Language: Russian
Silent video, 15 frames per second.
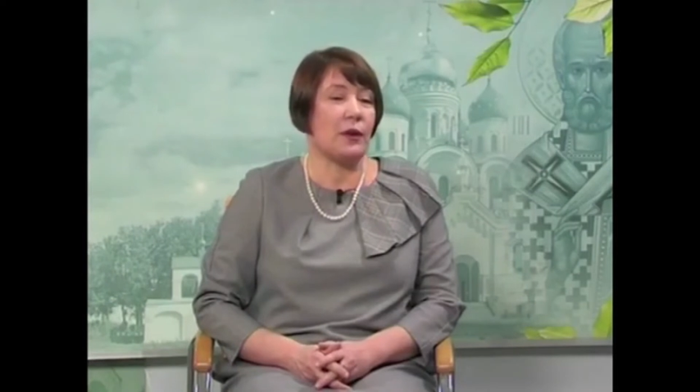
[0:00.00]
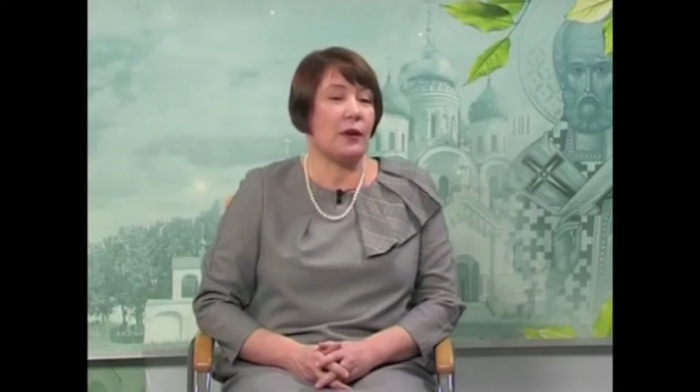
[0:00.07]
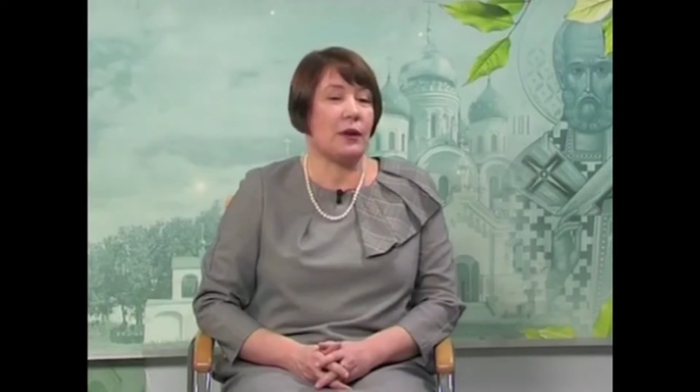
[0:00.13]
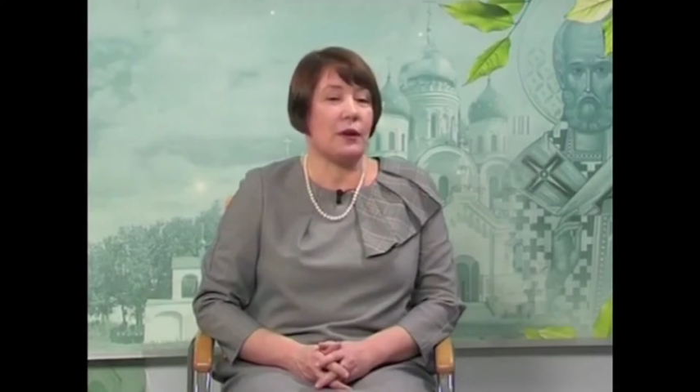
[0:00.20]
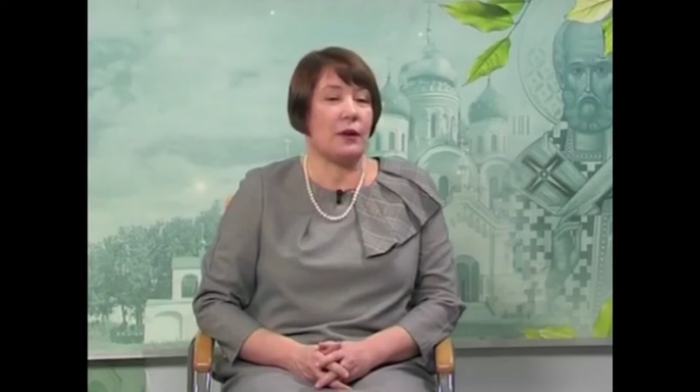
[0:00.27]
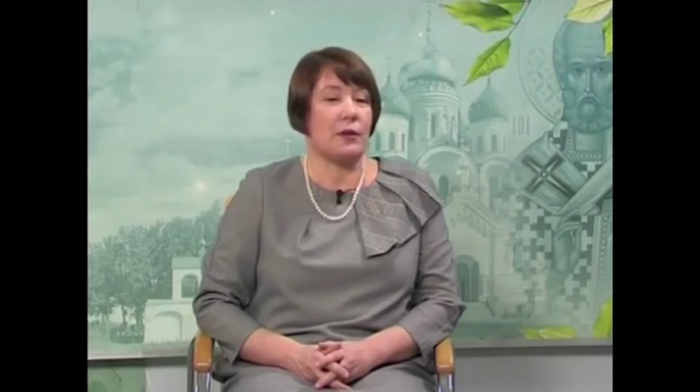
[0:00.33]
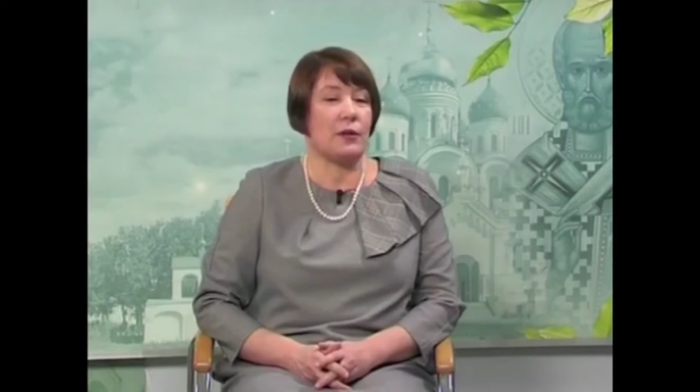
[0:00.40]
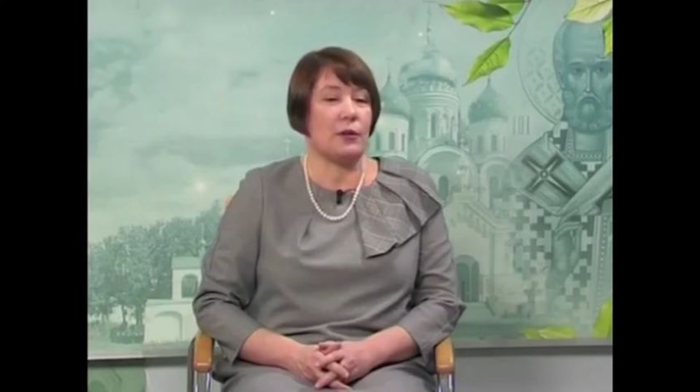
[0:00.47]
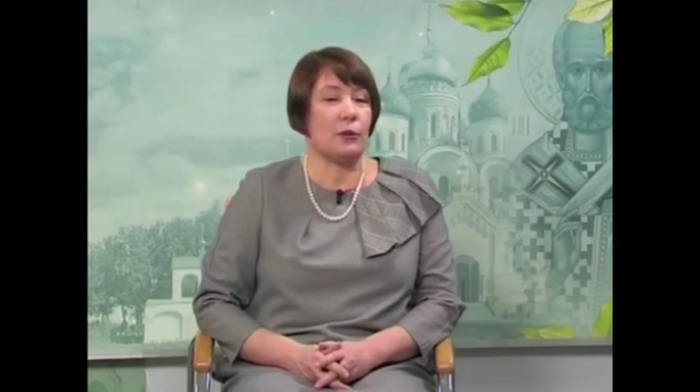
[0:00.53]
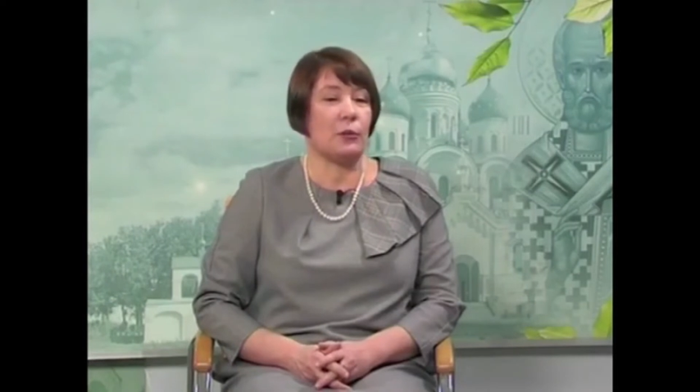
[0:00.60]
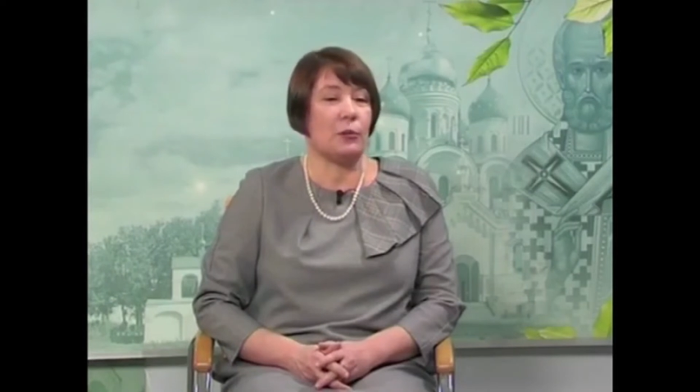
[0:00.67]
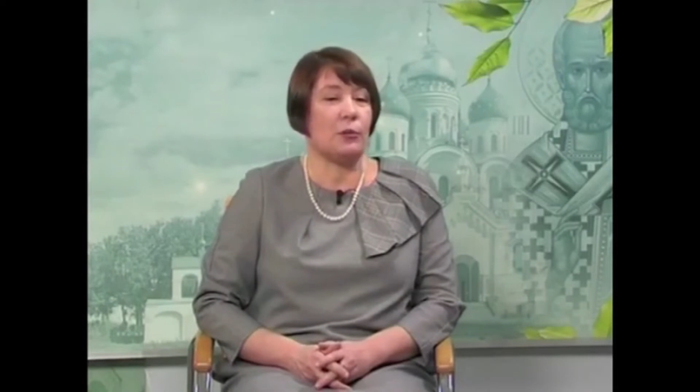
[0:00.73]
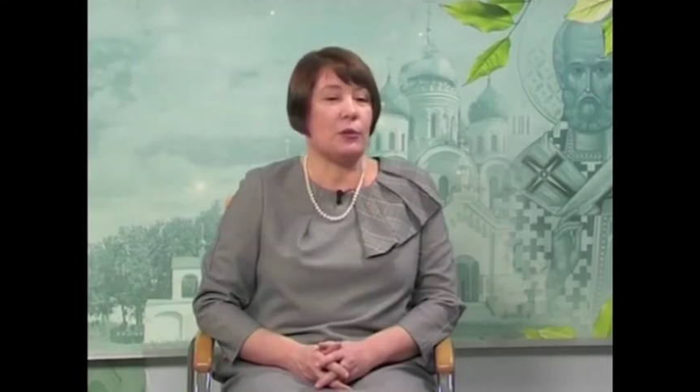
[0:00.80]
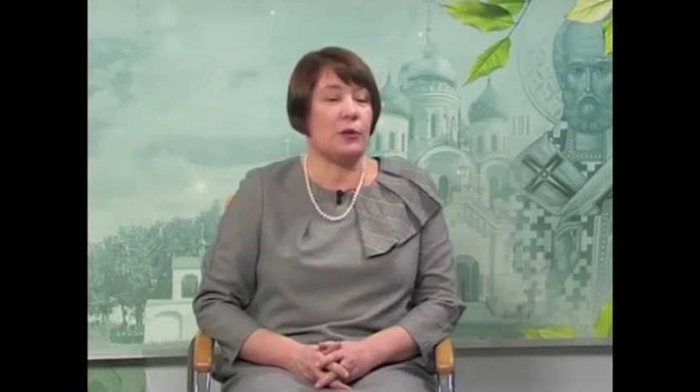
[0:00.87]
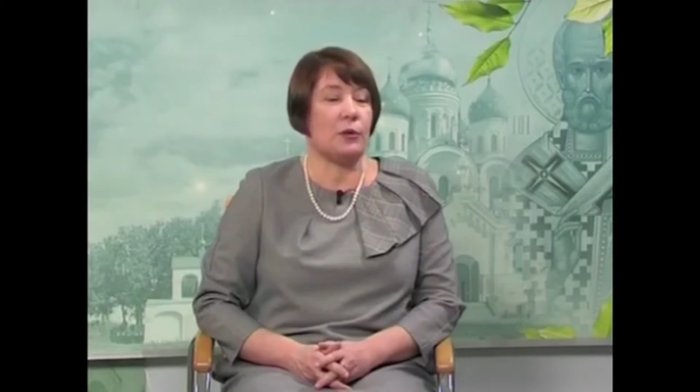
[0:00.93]
э,
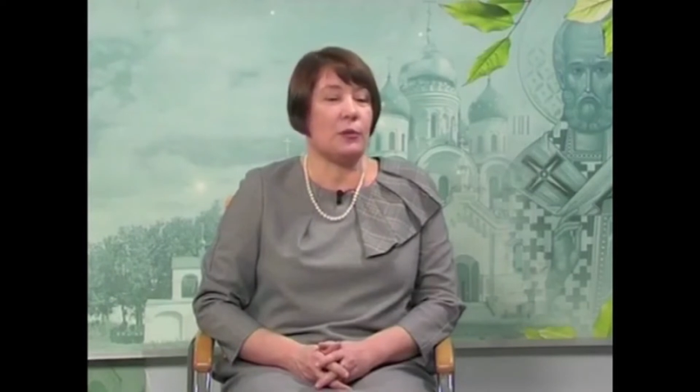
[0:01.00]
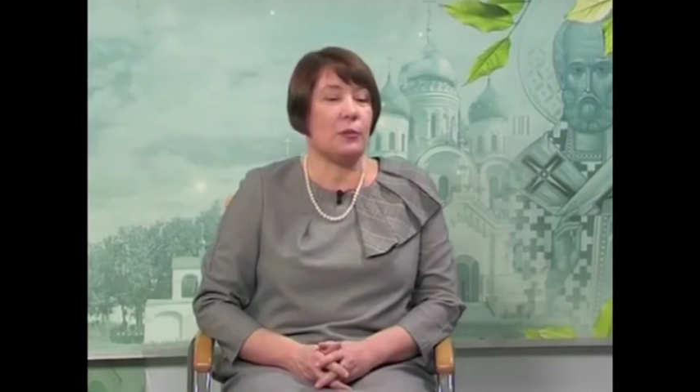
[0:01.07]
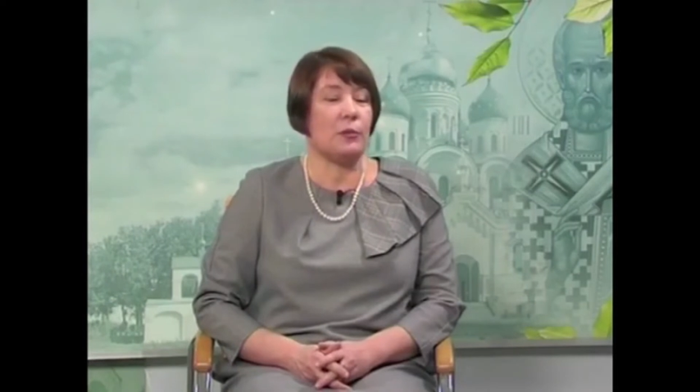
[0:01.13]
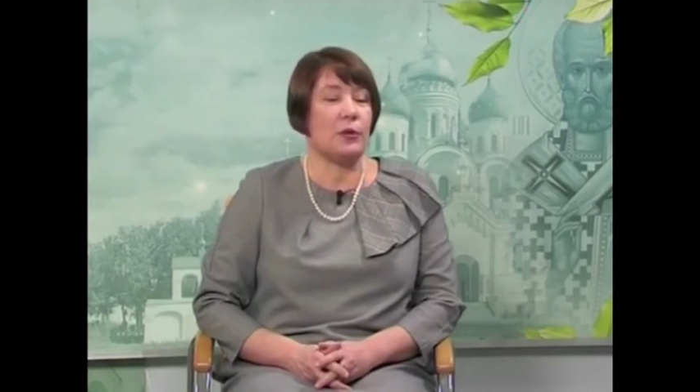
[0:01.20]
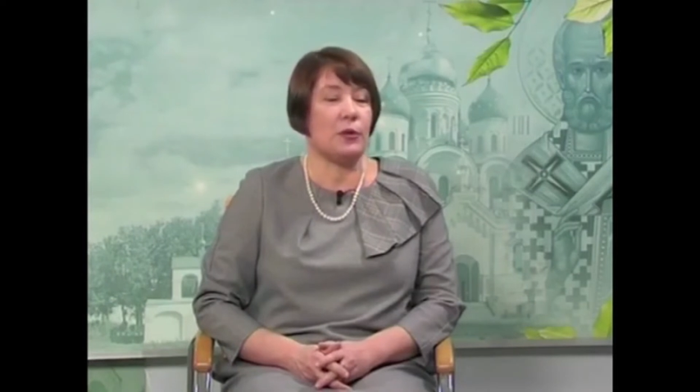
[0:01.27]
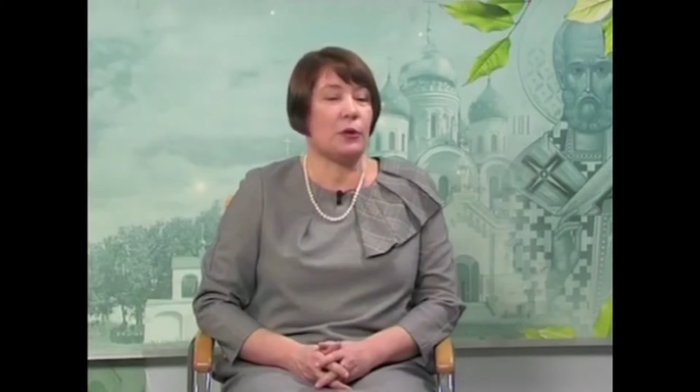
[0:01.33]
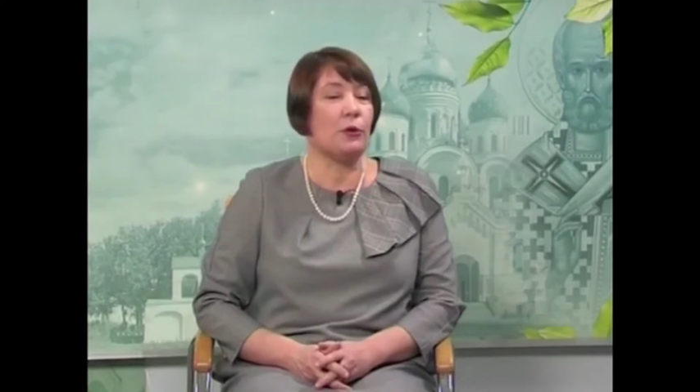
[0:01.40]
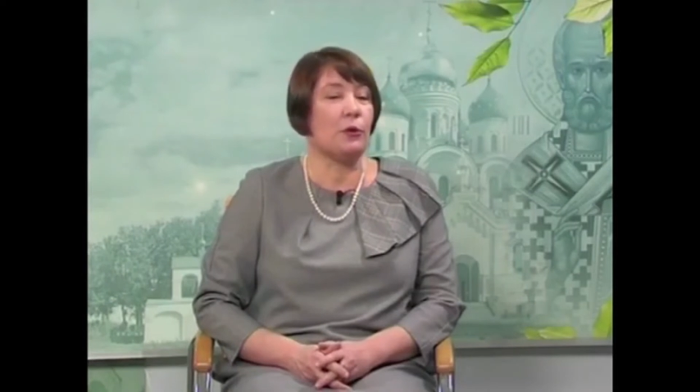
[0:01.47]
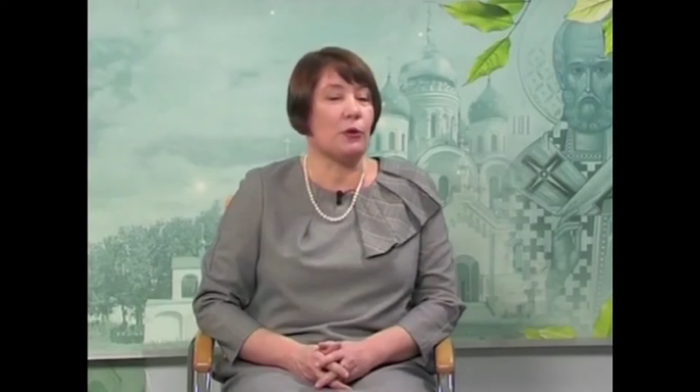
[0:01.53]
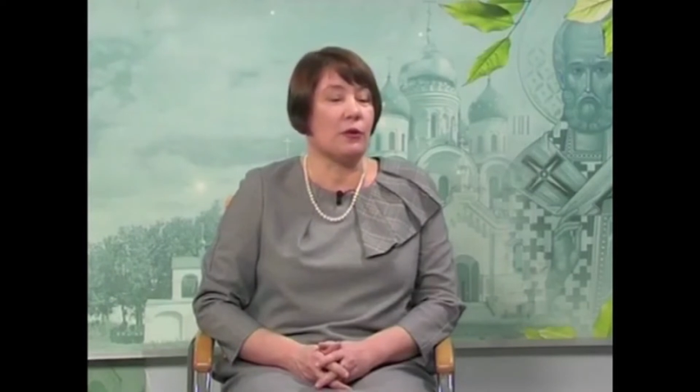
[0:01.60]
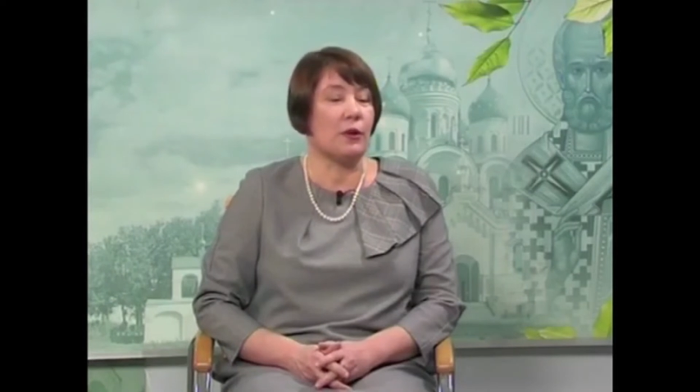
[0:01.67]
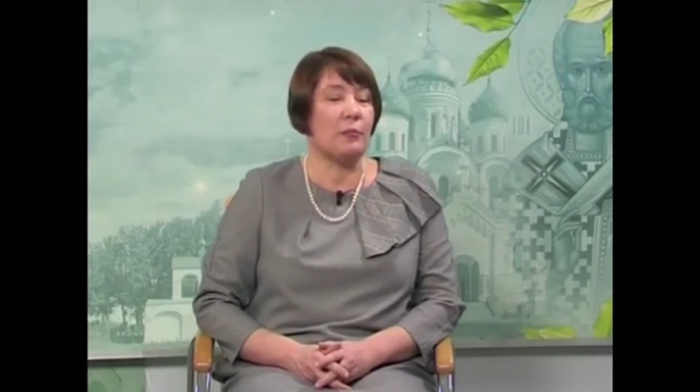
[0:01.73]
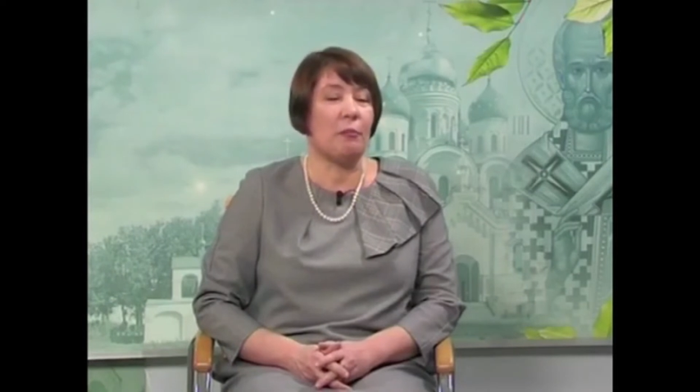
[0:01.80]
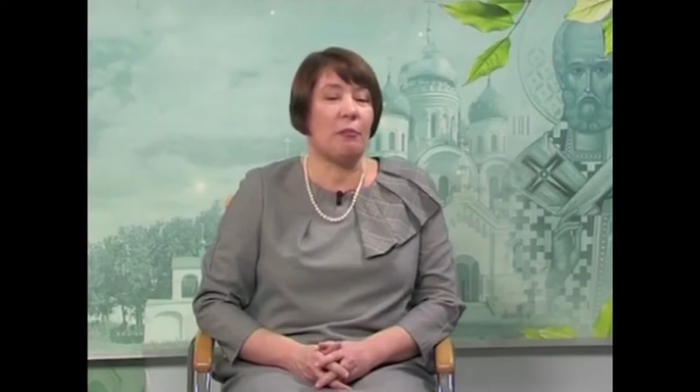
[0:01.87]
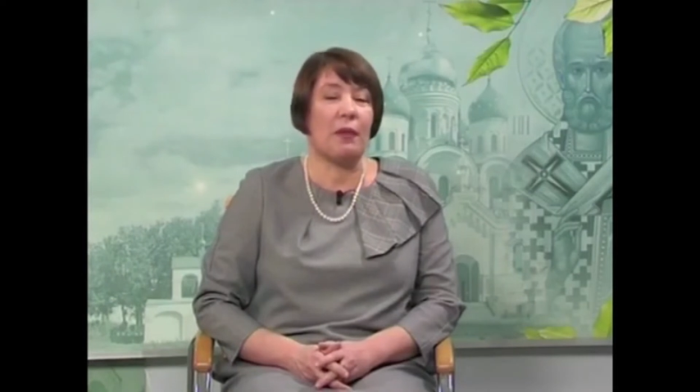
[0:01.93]
село
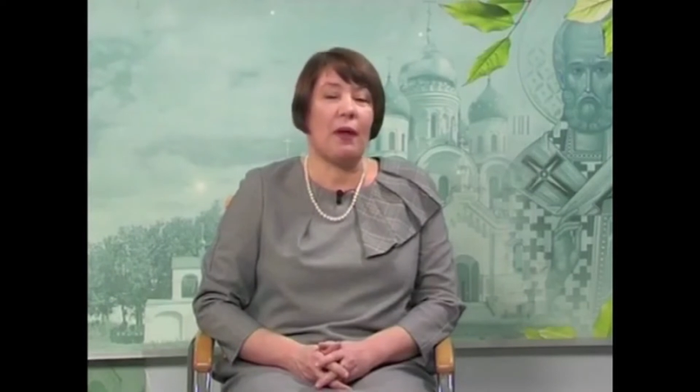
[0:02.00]
Битягова,